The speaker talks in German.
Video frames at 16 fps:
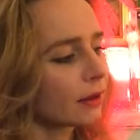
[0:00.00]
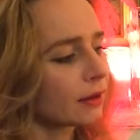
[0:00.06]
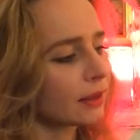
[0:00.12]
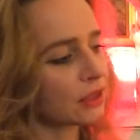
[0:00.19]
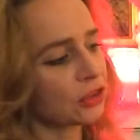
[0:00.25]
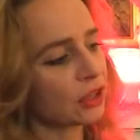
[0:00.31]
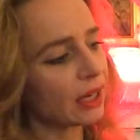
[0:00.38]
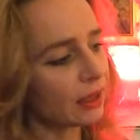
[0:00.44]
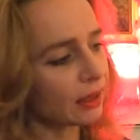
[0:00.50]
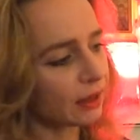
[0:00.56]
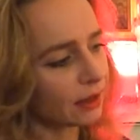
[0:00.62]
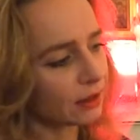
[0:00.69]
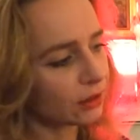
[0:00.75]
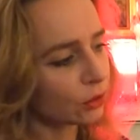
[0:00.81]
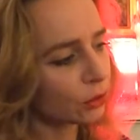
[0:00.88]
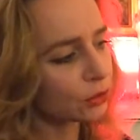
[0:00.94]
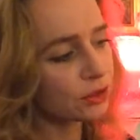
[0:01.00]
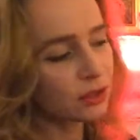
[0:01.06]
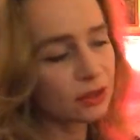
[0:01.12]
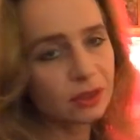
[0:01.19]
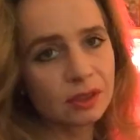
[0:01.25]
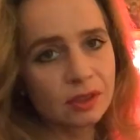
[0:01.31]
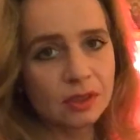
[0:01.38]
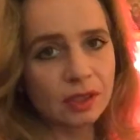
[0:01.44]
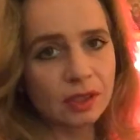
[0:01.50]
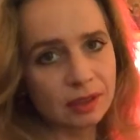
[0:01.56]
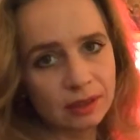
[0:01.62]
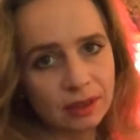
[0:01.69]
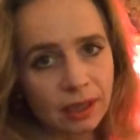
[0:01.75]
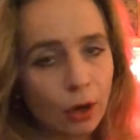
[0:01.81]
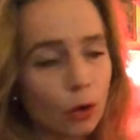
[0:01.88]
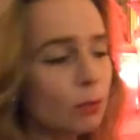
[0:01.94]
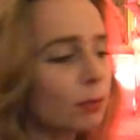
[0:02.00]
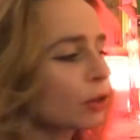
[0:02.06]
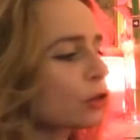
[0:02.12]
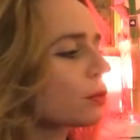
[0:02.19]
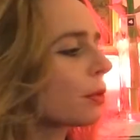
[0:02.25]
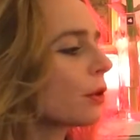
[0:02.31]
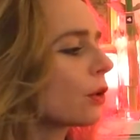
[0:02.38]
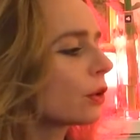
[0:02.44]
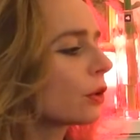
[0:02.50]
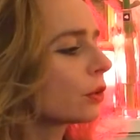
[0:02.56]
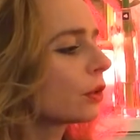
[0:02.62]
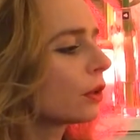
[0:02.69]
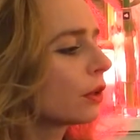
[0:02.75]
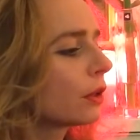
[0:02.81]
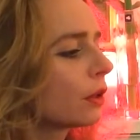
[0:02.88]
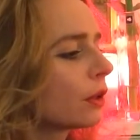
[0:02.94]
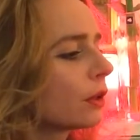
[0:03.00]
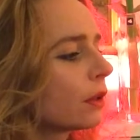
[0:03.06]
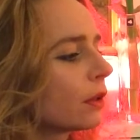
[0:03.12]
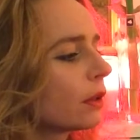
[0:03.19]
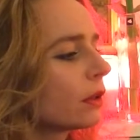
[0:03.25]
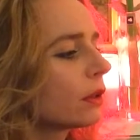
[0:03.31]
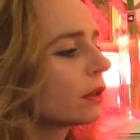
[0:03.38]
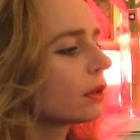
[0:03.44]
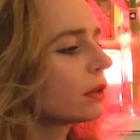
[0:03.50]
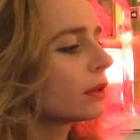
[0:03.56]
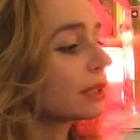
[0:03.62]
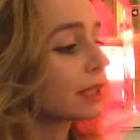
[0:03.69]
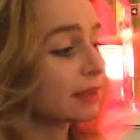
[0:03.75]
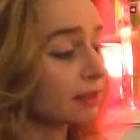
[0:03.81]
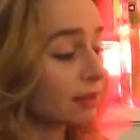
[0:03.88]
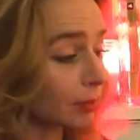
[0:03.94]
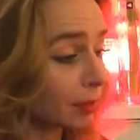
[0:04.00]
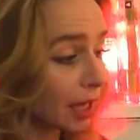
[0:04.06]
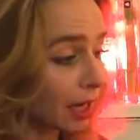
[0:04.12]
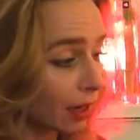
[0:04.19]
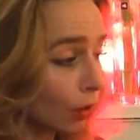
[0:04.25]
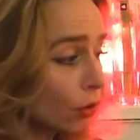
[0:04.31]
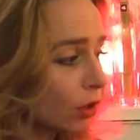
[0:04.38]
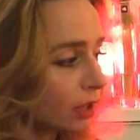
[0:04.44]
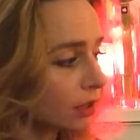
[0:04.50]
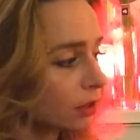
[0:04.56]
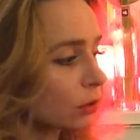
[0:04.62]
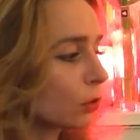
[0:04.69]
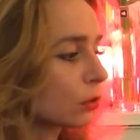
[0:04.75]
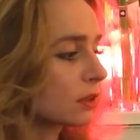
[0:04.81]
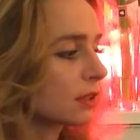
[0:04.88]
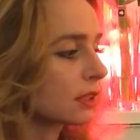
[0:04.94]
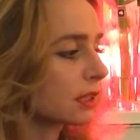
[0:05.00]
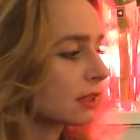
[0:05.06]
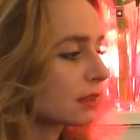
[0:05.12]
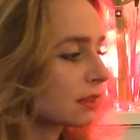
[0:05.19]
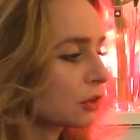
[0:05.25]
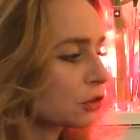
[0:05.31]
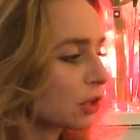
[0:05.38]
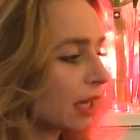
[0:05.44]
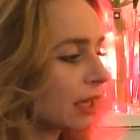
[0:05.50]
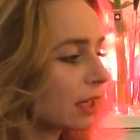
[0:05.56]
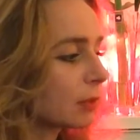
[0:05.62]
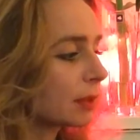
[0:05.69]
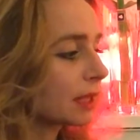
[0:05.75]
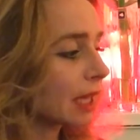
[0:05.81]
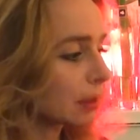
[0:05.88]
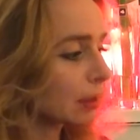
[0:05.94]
Dass Schenken eine Kunst ist, hat sich herumgesprochen. Dass es aber auch eine Kunst ist, Geschenke mit